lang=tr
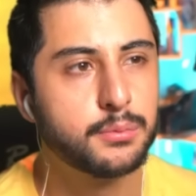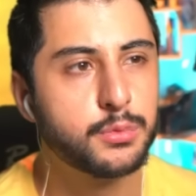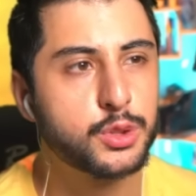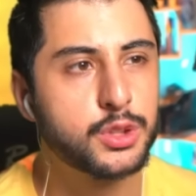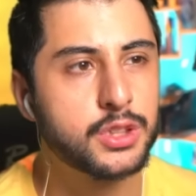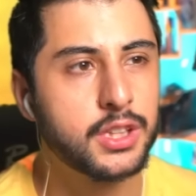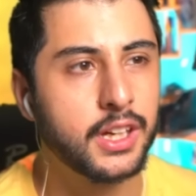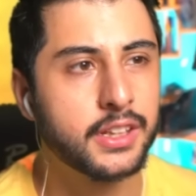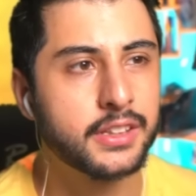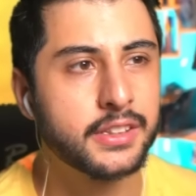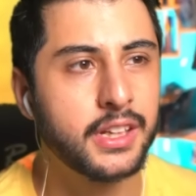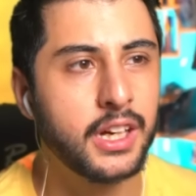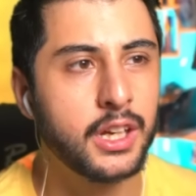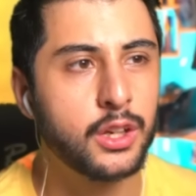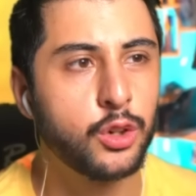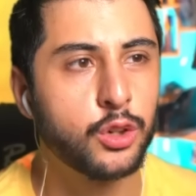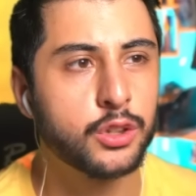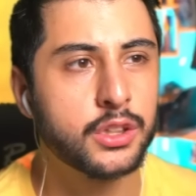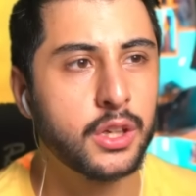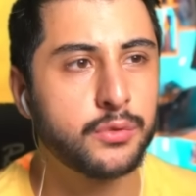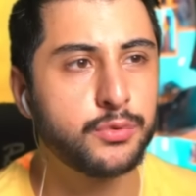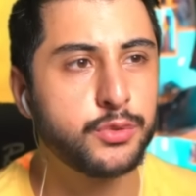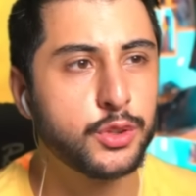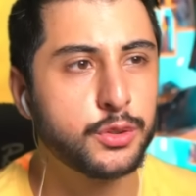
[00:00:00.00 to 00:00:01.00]
Bu sandalye
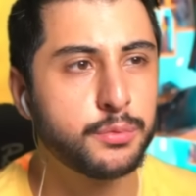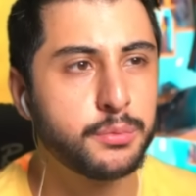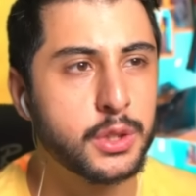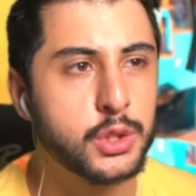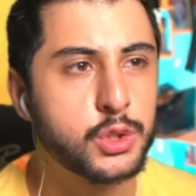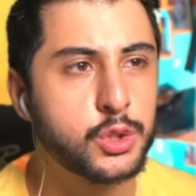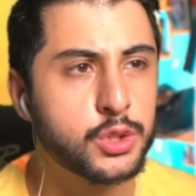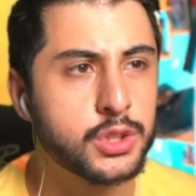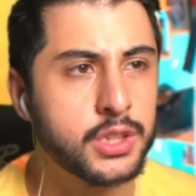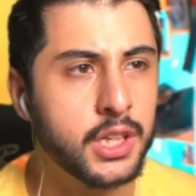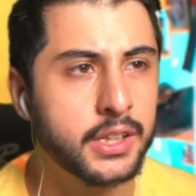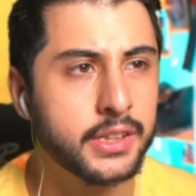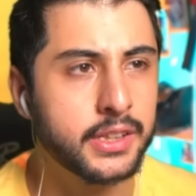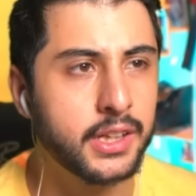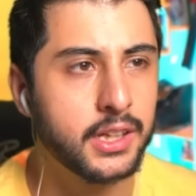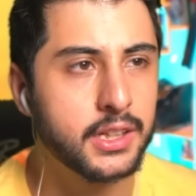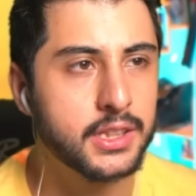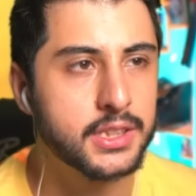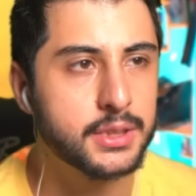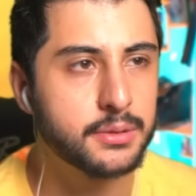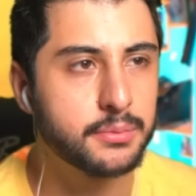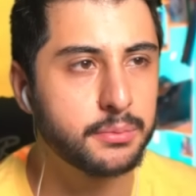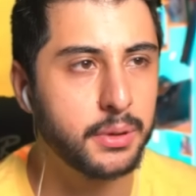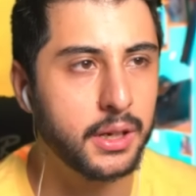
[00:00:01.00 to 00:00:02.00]
Odaf'ın meşhur
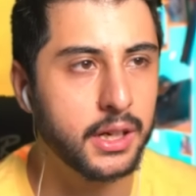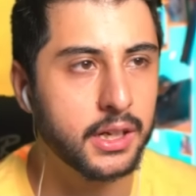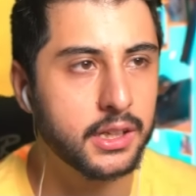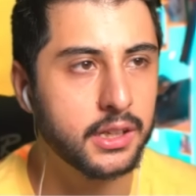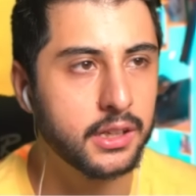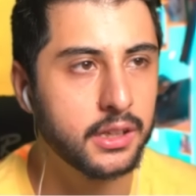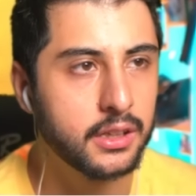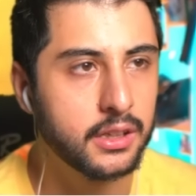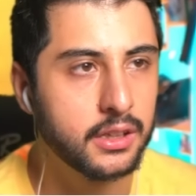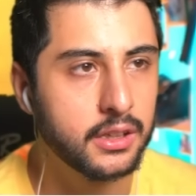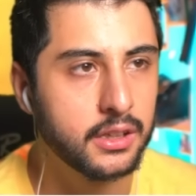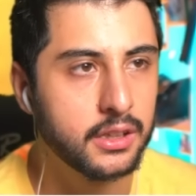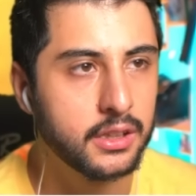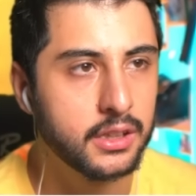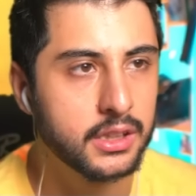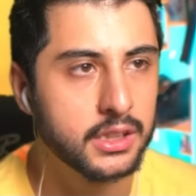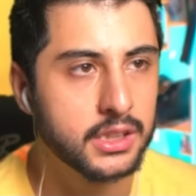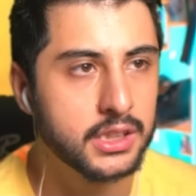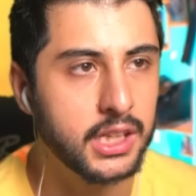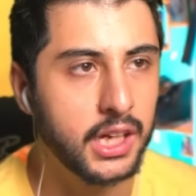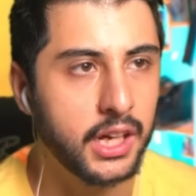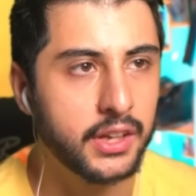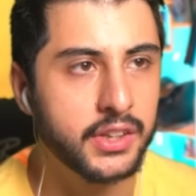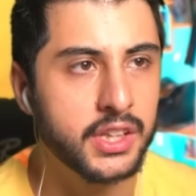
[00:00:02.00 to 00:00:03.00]
sandalyesi mi? Bak.
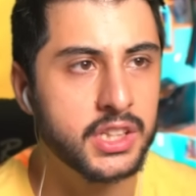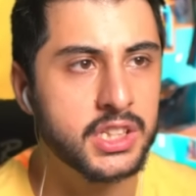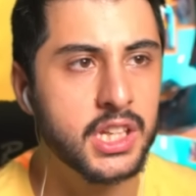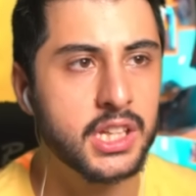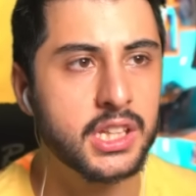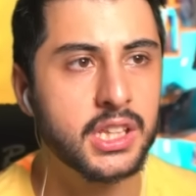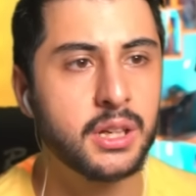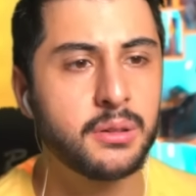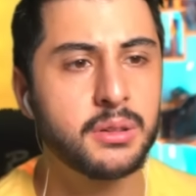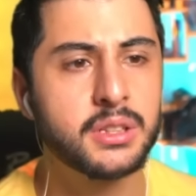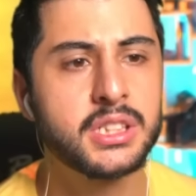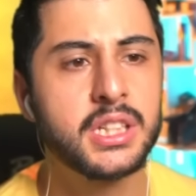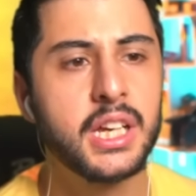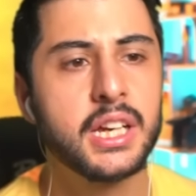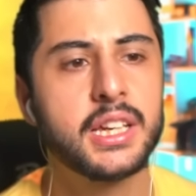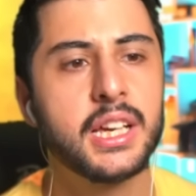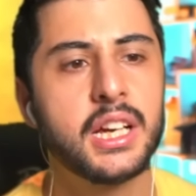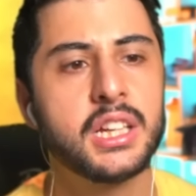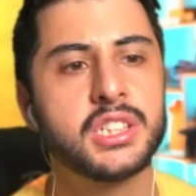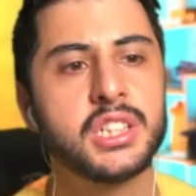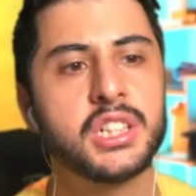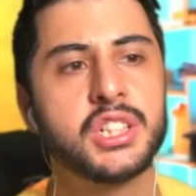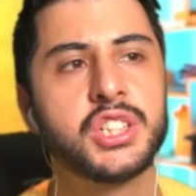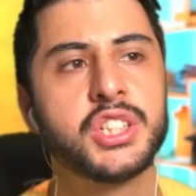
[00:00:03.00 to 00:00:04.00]
Kendi çekti ama
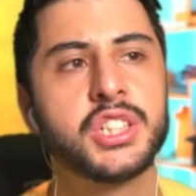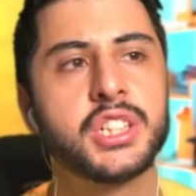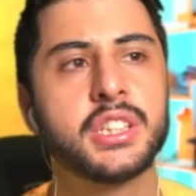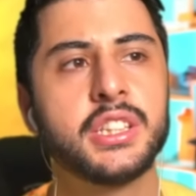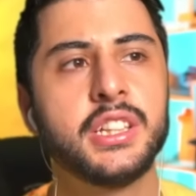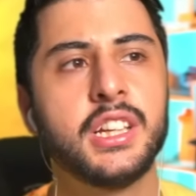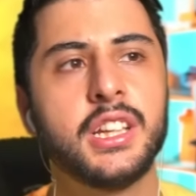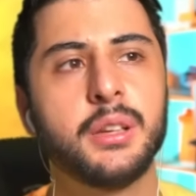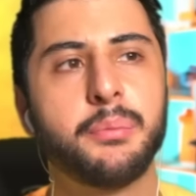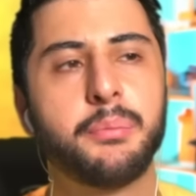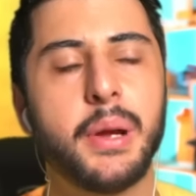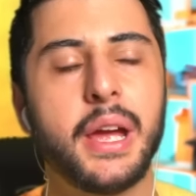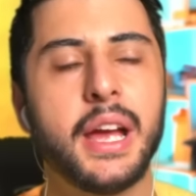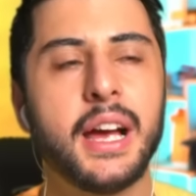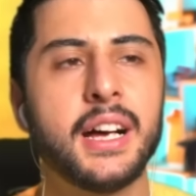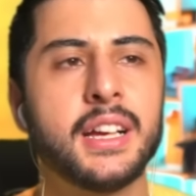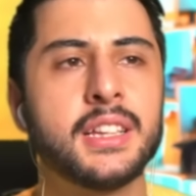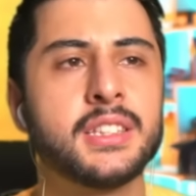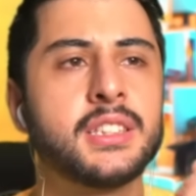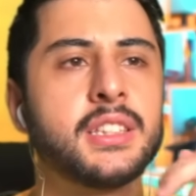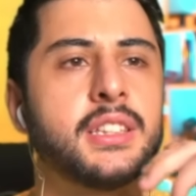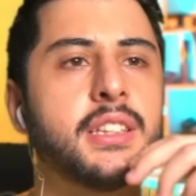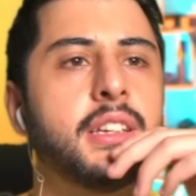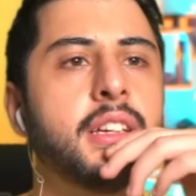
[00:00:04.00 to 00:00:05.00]
çeken şey ışık değildi.
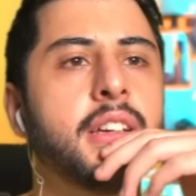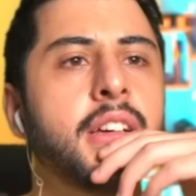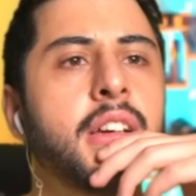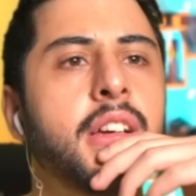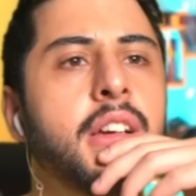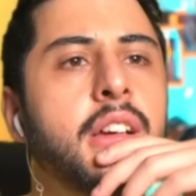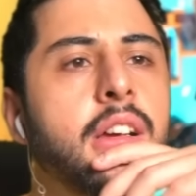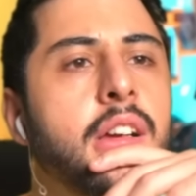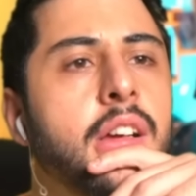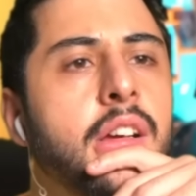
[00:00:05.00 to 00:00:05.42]
Beyazdı.